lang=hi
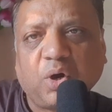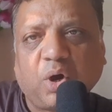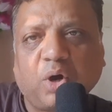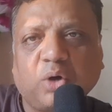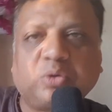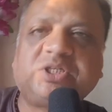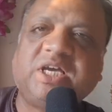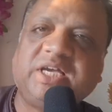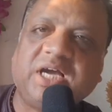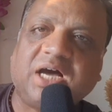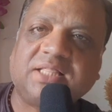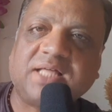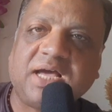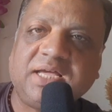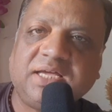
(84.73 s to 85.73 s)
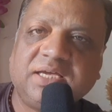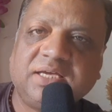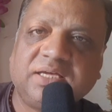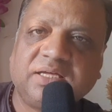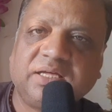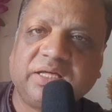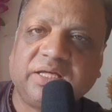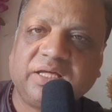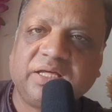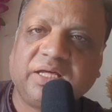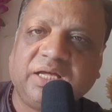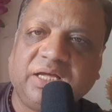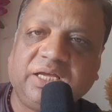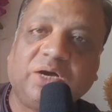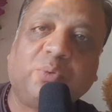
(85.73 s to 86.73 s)
और उसे याद आई
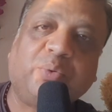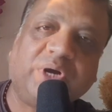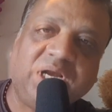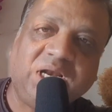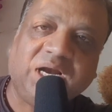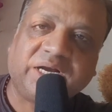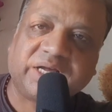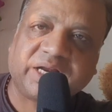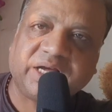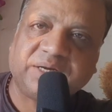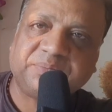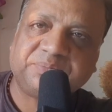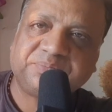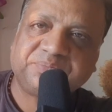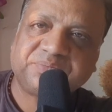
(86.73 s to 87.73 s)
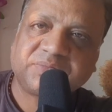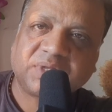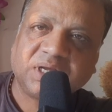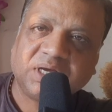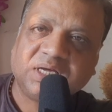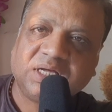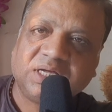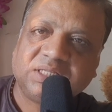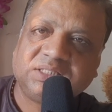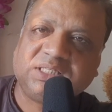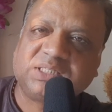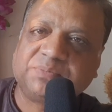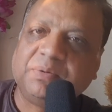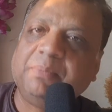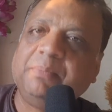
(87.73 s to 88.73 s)
यह वही लेटर है
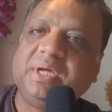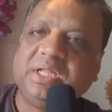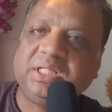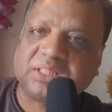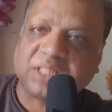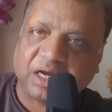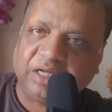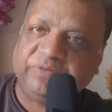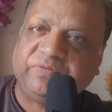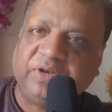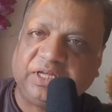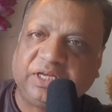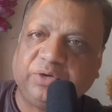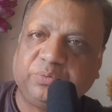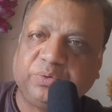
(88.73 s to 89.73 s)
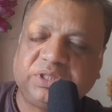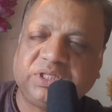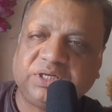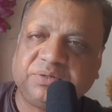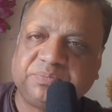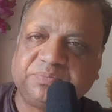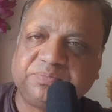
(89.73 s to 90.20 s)
जिसमें मेरी तारीफ लिखी हुई थी